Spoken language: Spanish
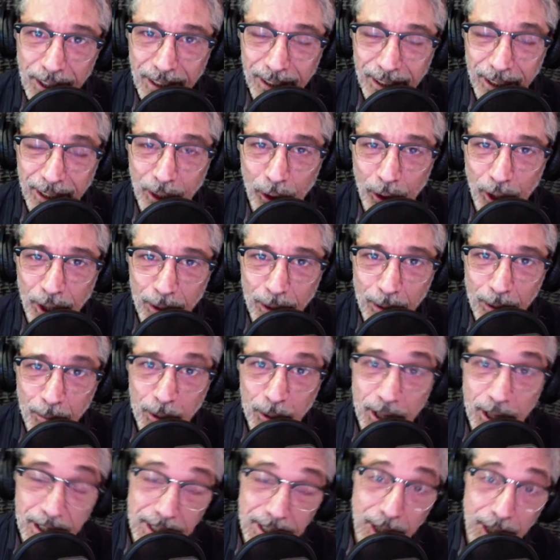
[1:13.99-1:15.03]
de lo que
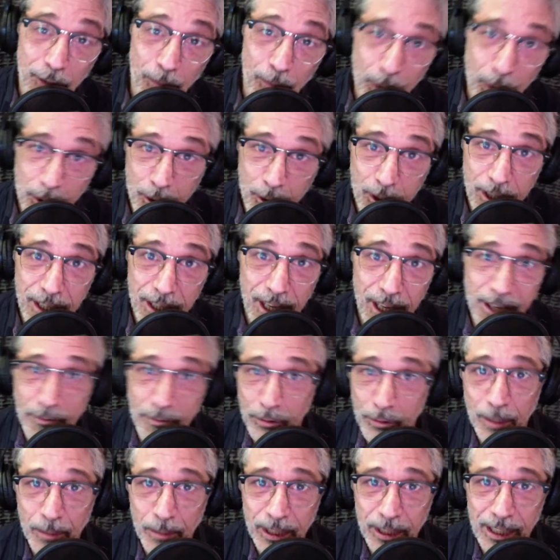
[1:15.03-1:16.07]
debemos hacer como sociedad y
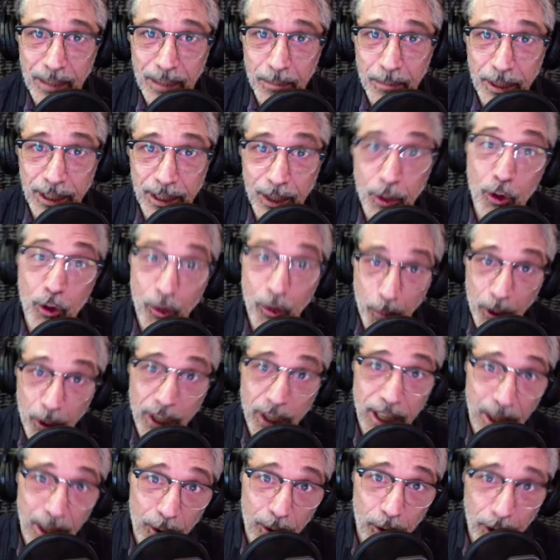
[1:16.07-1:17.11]
fundamentalmente los
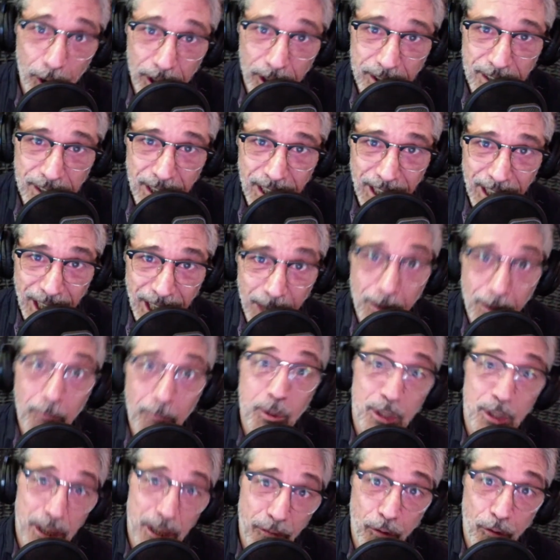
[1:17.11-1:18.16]
comunicadores que
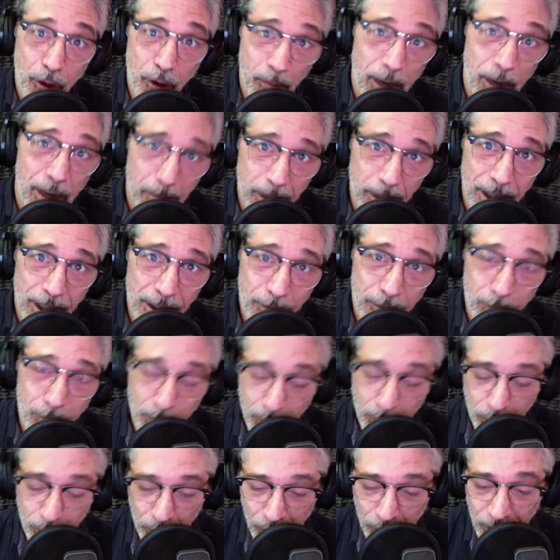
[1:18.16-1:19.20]
vamos a formar para el
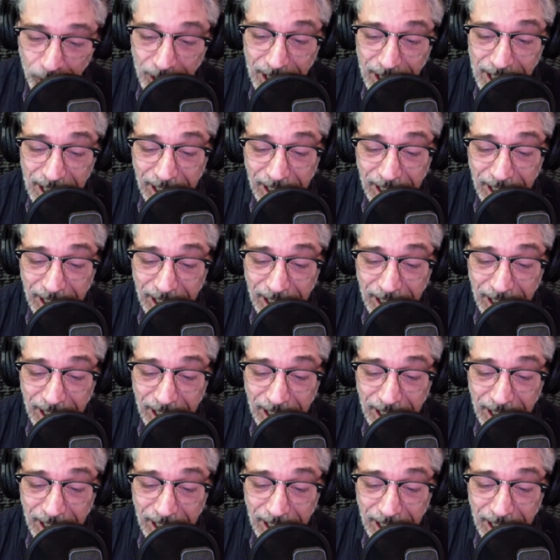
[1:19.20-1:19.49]
futuro.